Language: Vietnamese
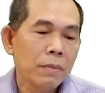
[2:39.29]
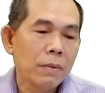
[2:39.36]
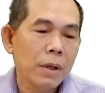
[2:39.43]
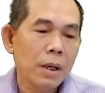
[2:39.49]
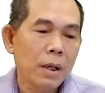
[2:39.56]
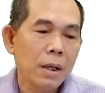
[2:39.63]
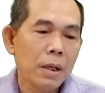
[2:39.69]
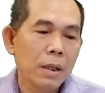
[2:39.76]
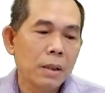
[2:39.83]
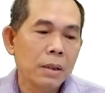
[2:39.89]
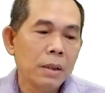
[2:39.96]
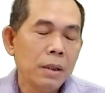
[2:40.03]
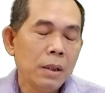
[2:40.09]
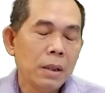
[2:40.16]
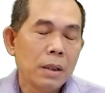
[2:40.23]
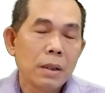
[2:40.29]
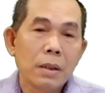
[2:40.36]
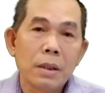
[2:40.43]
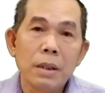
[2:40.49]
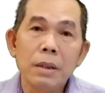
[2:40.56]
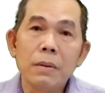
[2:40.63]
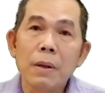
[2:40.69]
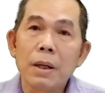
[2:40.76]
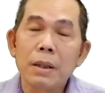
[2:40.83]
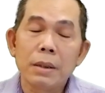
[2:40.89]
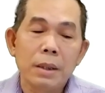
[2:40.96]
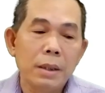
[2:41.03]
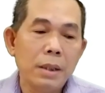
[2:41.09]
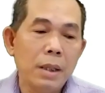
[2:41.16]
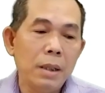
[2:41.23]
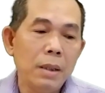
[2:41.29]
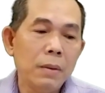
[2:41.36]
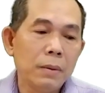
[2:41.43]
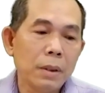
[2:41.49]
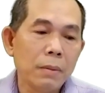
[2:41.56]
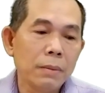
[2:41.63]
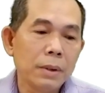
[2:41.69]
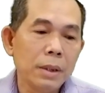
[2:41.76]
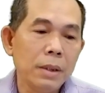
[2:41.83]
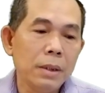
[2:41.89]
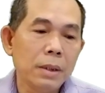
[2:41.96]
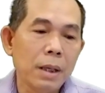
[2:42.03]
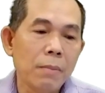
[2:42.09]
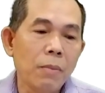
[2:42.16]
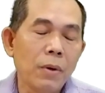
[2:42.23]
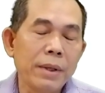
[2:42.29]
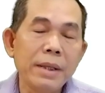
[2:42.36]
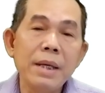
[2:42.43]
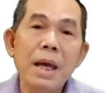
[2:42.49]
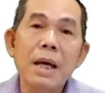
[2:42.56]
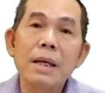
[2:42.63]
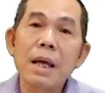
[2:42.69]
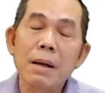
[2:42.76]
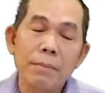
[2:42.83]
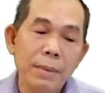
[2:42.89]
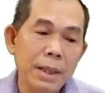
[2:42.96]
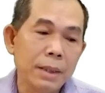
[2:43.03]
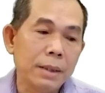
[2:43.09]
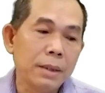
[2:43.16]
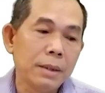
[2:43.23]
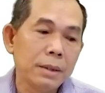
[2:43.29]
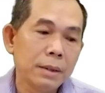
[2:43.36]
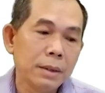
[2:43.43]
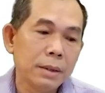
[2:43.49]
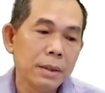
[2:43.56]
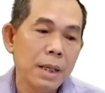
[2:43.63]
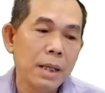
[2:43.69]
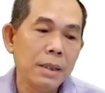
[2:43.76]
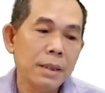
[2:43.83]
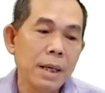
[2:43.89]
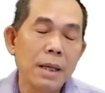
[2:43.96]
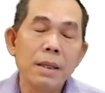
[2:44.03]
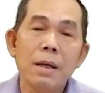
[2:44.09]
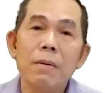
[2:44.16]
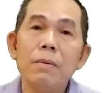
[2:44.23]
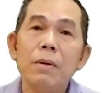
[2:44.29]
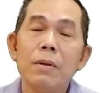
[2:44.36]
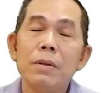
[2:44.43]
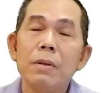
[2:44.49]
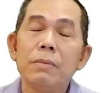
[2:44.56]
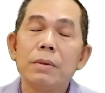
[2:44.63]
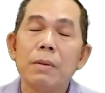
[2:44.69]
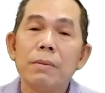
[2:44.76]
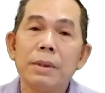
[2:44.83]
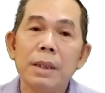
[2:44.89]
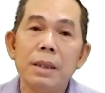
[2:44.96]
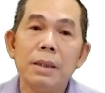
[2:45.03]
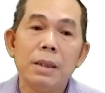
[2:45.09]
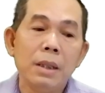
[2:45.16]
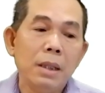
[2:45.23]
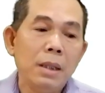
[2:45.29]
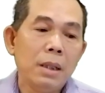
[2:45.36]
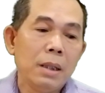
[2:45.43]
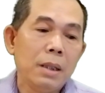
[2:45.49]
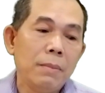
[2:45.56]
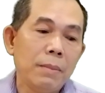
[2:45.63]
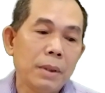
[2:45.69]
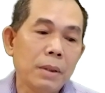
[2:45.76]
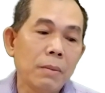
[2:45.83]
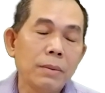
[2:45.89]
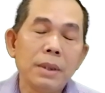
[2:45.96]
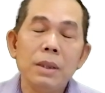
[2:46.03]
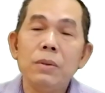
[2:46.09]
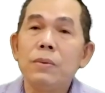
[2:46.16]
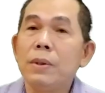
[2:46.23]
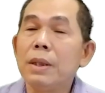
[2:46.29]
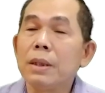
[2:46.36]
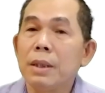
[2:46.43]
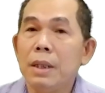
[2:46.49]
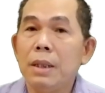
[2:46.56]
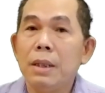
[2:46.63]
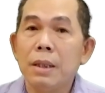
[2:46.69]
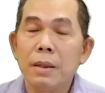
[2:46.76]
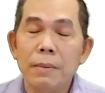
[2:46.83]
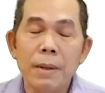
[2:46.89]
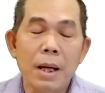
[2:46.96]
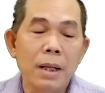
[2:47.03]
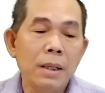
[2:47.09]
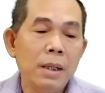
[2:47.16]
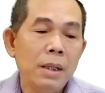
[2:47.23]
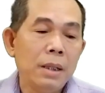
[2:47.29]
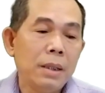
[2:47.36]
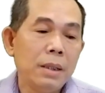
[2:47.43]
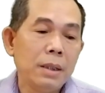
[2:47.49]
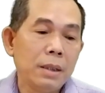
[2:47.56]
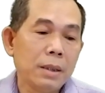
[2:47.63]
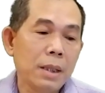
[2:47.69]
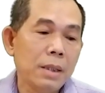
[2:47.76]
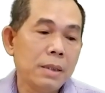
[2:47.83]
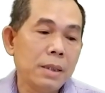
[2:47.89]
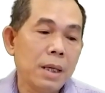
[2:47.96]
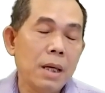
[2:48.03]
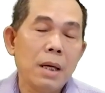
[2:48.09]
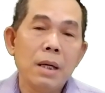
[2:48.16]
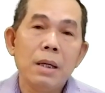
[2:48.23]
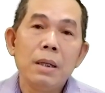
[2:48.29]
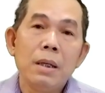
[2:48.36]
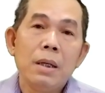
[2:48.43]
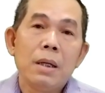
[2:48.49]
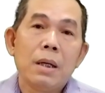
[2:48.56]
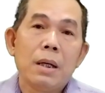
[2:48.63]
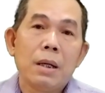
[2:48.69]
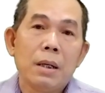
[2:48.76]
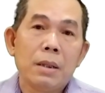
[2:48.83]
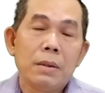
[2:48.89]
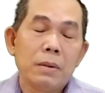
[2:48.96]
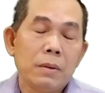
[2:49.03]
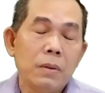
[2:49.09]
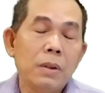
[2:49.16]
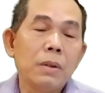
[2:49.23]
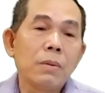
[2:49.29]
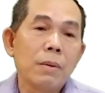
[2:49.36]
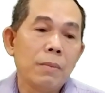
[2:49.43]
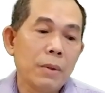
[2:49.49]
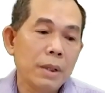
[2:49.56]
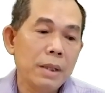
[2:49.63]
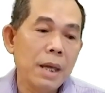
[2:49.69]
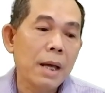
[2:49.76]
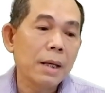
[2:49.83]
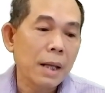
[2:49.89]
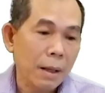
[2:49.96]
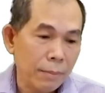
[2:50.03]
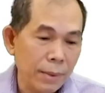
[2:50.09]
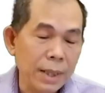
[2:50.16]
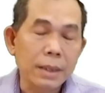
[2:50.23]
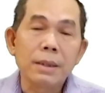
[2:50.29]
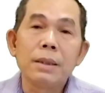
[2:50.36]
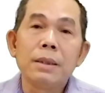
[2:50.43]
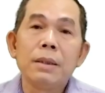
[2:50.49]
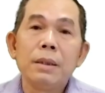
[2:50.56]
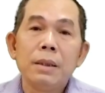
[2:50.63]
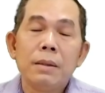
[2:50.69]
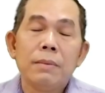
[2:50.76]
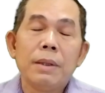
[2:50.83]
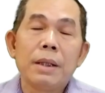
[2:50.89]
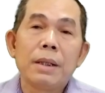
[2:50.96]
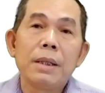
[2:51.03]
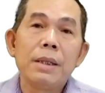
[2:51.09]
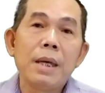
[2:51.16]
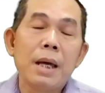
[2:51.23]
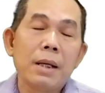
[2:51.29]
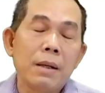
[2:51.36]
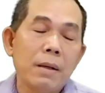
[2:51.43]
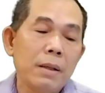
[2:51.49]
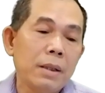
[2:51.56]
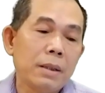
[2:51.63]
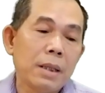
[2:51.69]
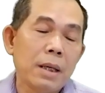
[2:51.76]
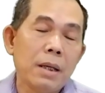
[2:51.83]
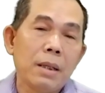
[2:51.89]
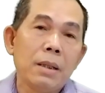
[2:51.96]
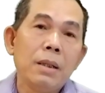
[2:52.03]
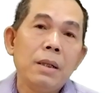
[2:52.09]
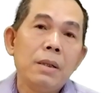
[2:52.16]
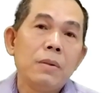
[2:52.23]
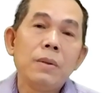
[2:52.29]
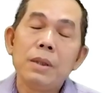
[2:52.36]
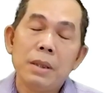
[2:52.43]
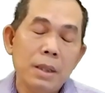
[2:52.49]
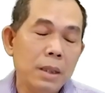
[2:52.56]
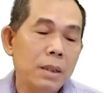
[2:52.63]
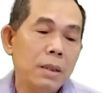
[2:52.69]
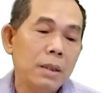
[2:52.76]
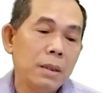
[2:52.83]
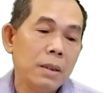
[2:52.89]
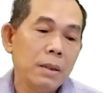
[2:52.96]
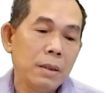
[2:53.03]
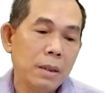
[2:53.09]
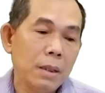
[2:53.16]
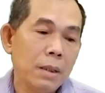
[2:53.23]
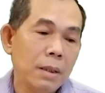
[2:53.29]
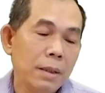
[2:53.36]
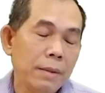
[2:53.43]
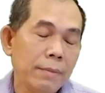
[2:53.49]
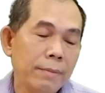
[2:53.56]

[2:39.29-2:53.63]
và kỹ thuật này để lưu thông tin theo một cái dạng đặc biệt để che giấu nội dung thông tin khi mà thông tin truyền đi đó các bạn thì người ta sẽ à, chuyển qua một cái dạng đặc biệt và cái dạng đó người ta truyền đi nhé. Yeah